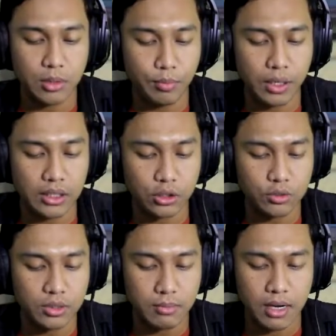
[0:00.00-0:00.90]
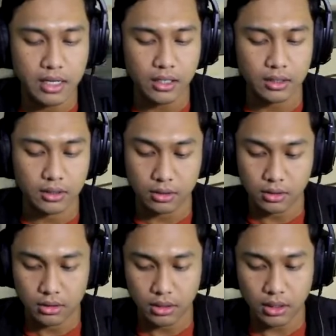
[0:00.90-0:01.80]
1400 masih banyak nih
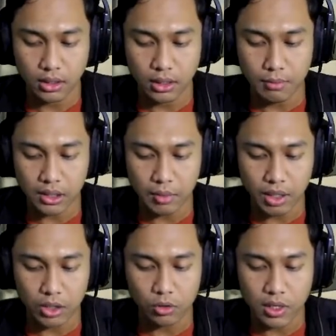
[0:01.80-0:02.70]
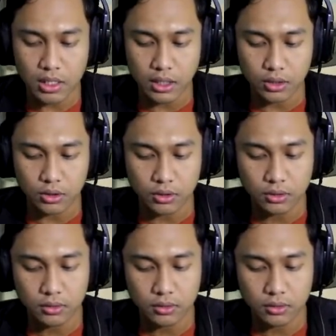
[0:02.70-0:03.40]
ini ya, kita tembak-tembakin dulu aja gitu